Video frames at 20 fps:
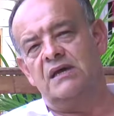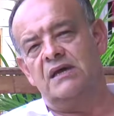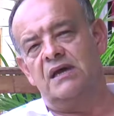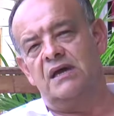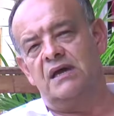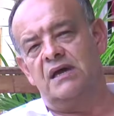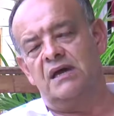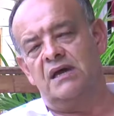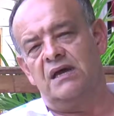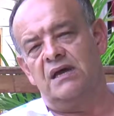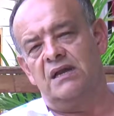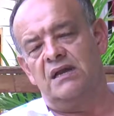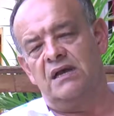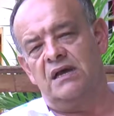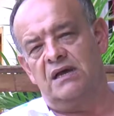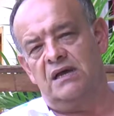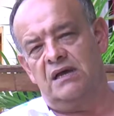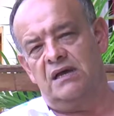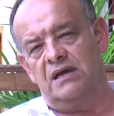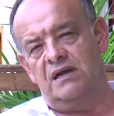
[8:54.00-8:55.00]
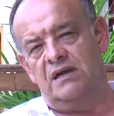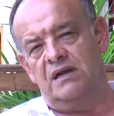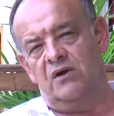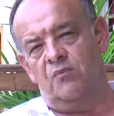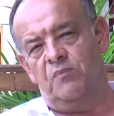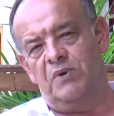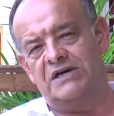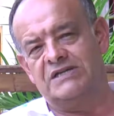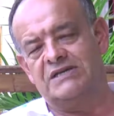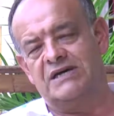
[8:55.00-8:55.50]
eh, la
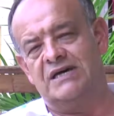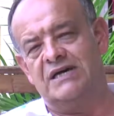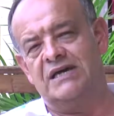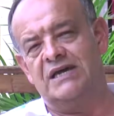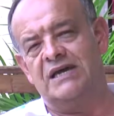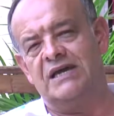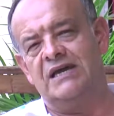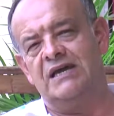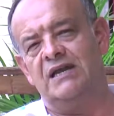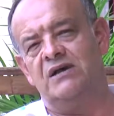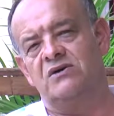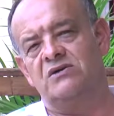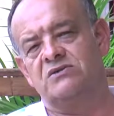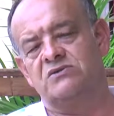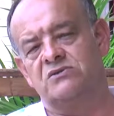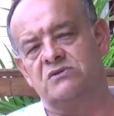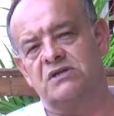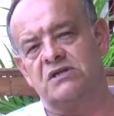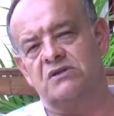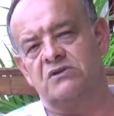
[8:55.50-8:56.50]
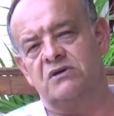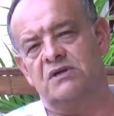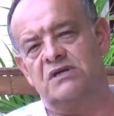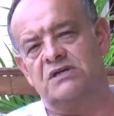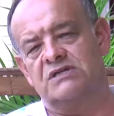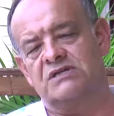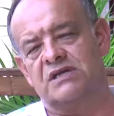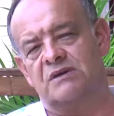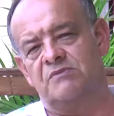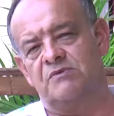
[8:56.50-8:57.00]
OPASA y los
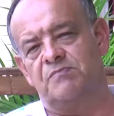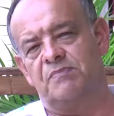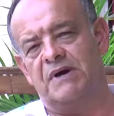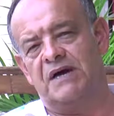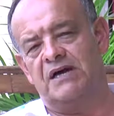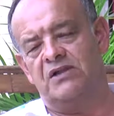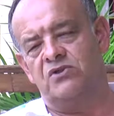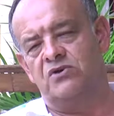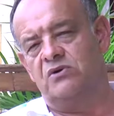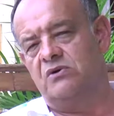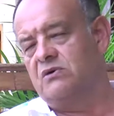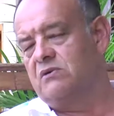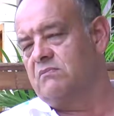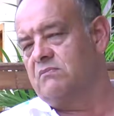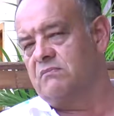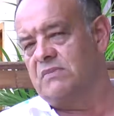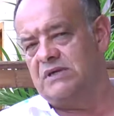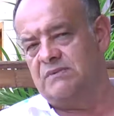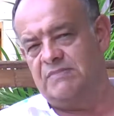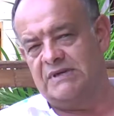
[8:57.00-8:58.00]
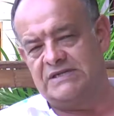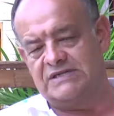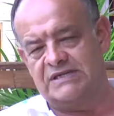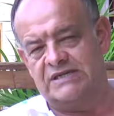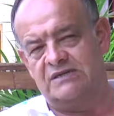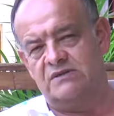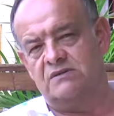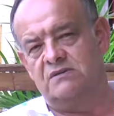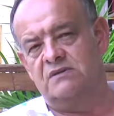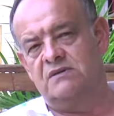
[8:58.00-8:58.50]
suscriptores estamos pagando mes
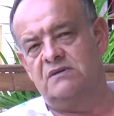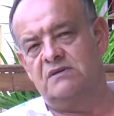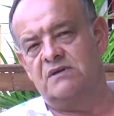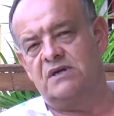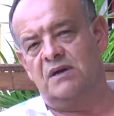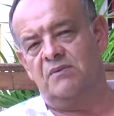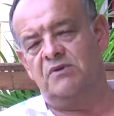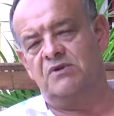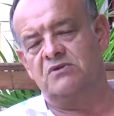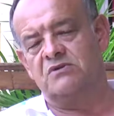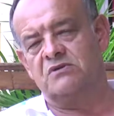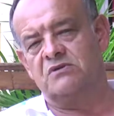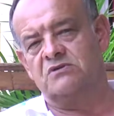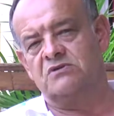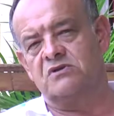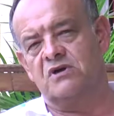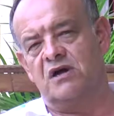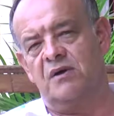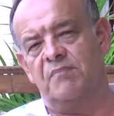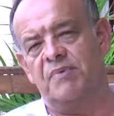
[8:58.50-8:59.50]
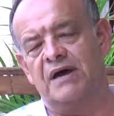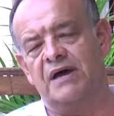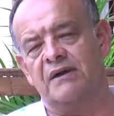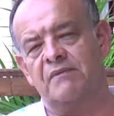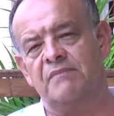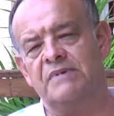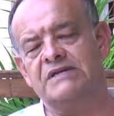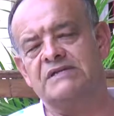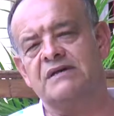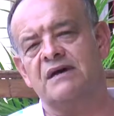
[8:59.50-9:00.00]
vencido. En cambio, nosotros nos toca pagar
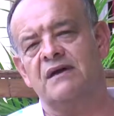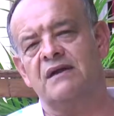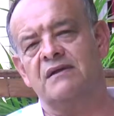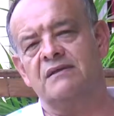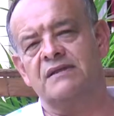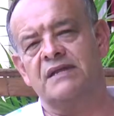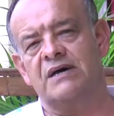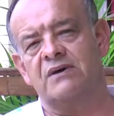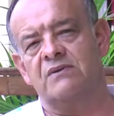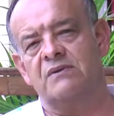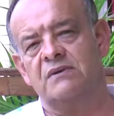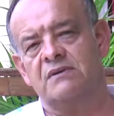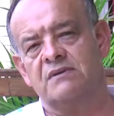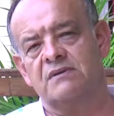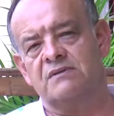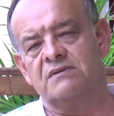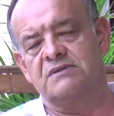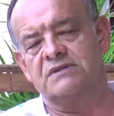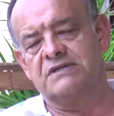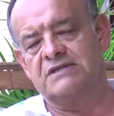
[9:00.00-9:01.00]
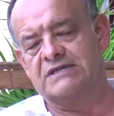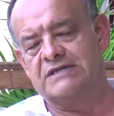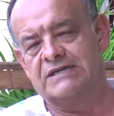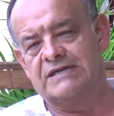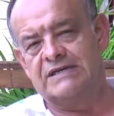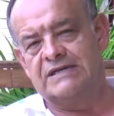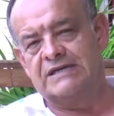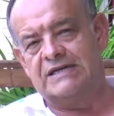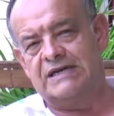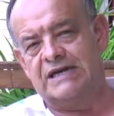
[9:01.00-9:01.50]
mes adelantado. Entonces,
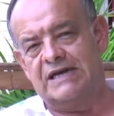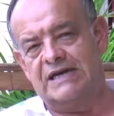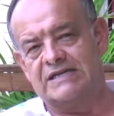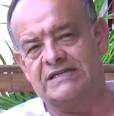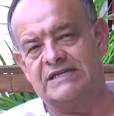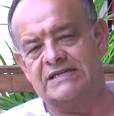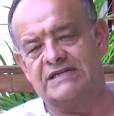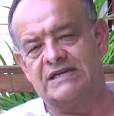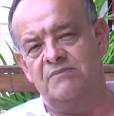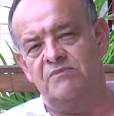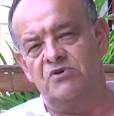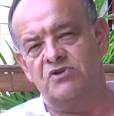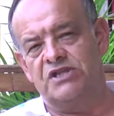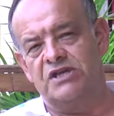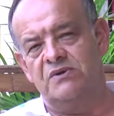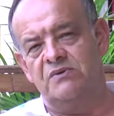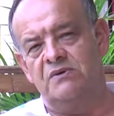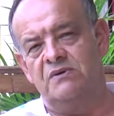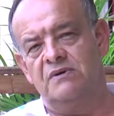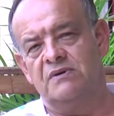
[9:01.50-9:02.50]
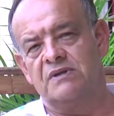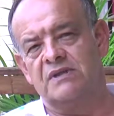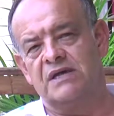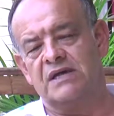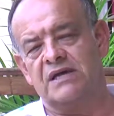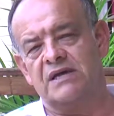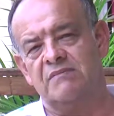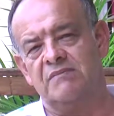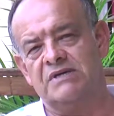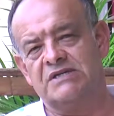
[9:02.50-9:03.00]
ese es el motivo
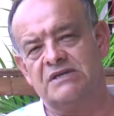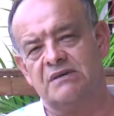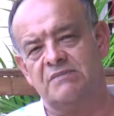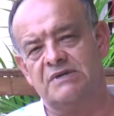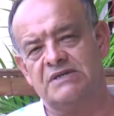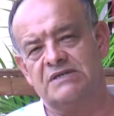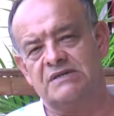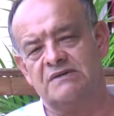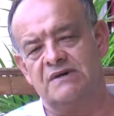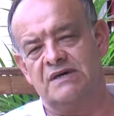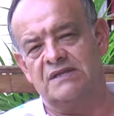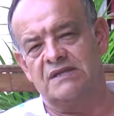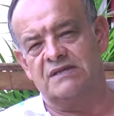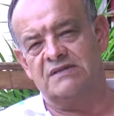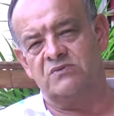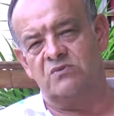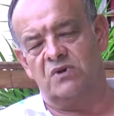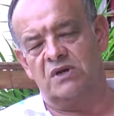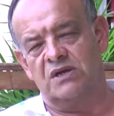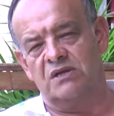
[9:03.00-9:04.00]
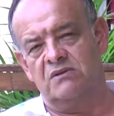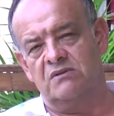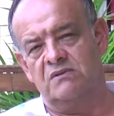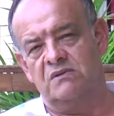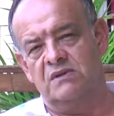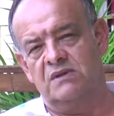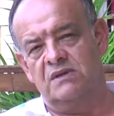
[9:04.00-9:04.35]
de que mes a mes se va transcurriendo.